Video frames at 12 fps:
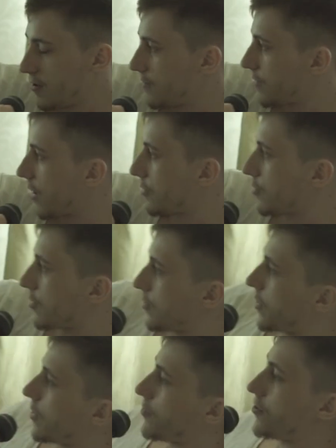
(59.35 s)
в
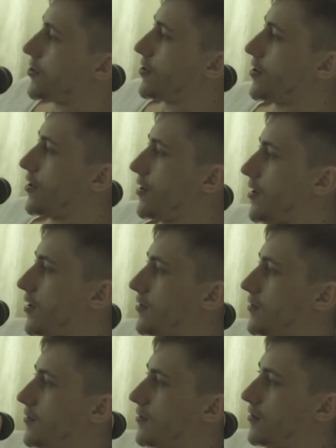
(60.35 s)
котором, короче,
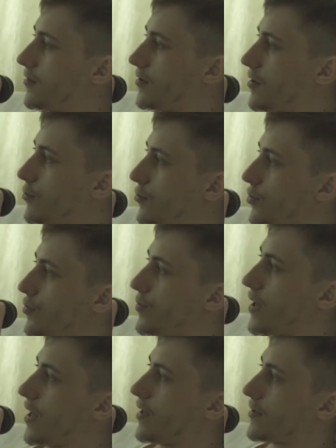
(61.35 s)
какой-то
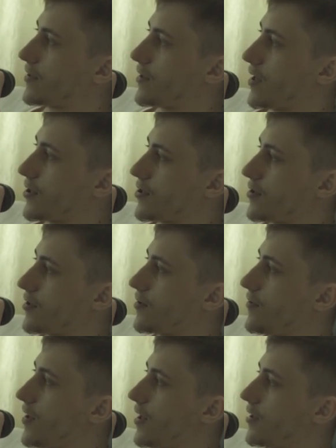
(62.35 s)
умелец также
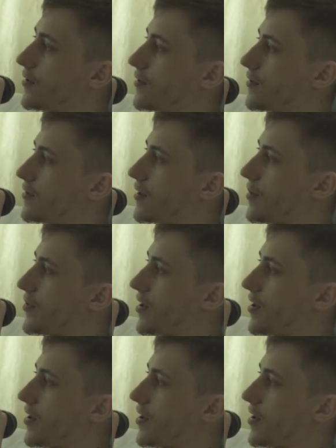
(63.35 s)
хвалит, там,